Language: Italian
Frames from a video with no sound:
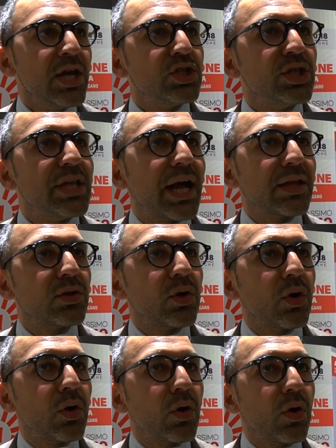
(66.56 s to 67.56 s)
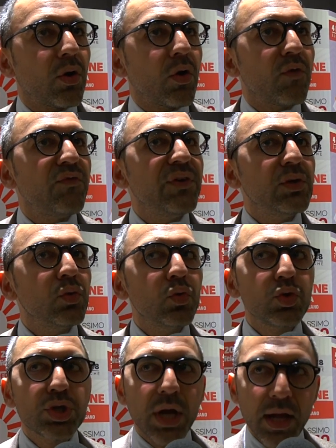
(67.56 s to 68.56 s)
ci danno
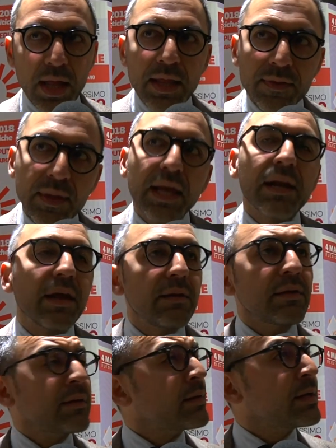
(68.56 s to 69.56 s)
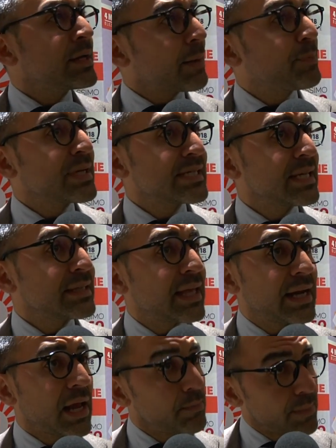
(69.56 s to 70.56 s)
fiducia nel
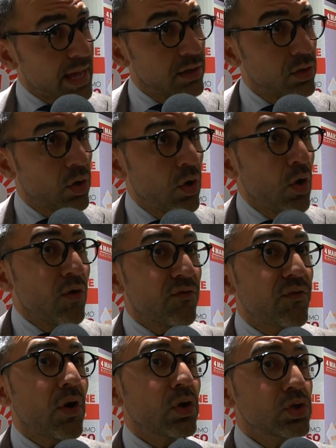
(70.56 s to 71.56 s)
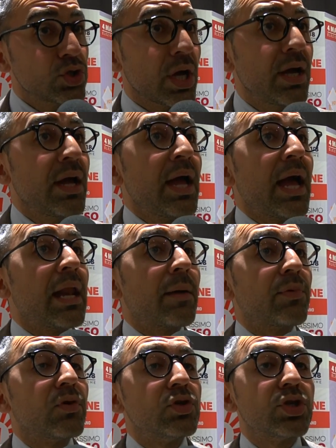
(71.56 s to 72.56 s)
rappresentare al meglio Foggia e la
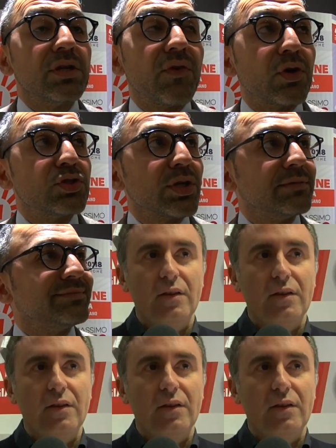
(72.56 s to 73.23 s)
provincia di Foggia.